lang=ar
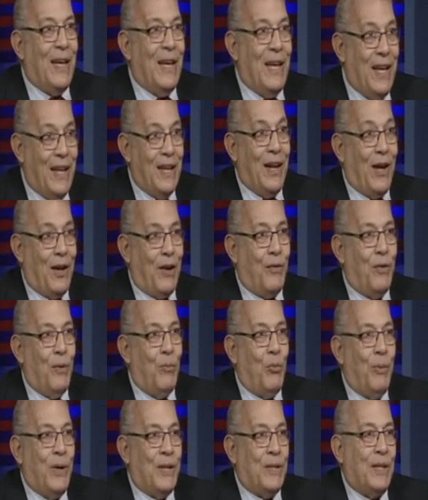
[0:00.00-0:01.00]
ليه نعرف
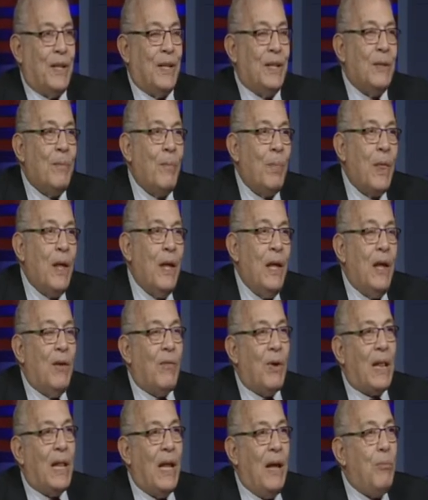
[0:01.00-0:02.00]
المبادره دي آه.
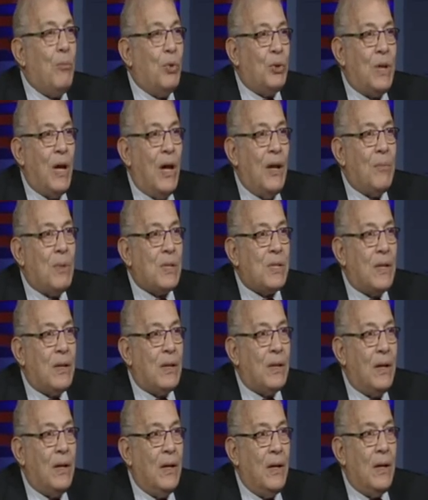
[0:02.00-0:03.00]
فتلاقيه بمنتهى
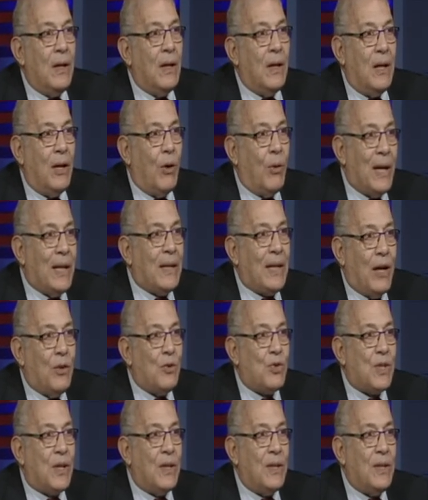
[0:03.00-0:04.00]
البساطه لو كانت
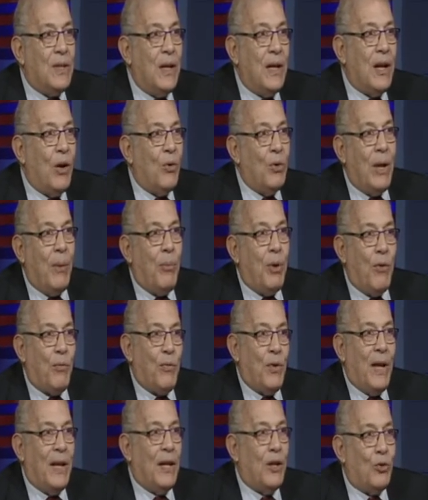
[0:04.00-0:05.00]
عنده سكرتيره والنبي يا
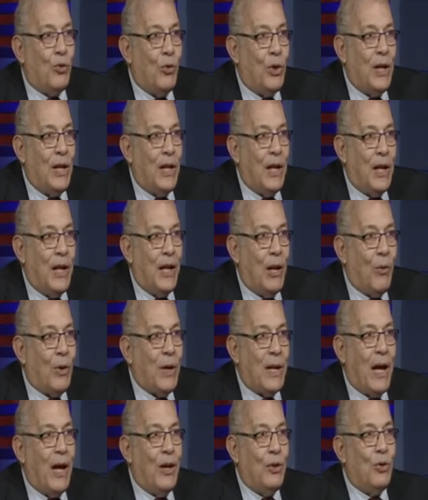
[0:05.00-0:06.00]
فلانه تقولي لي ايه لو
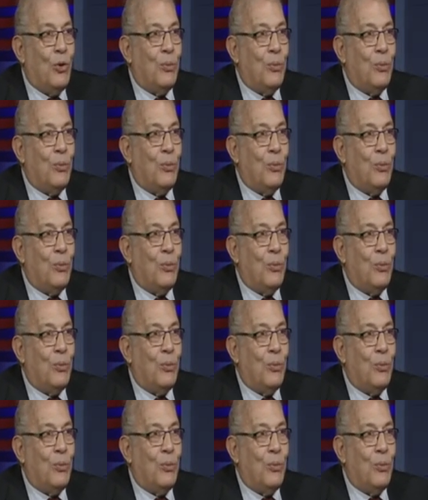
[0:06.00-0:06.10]
كان عنده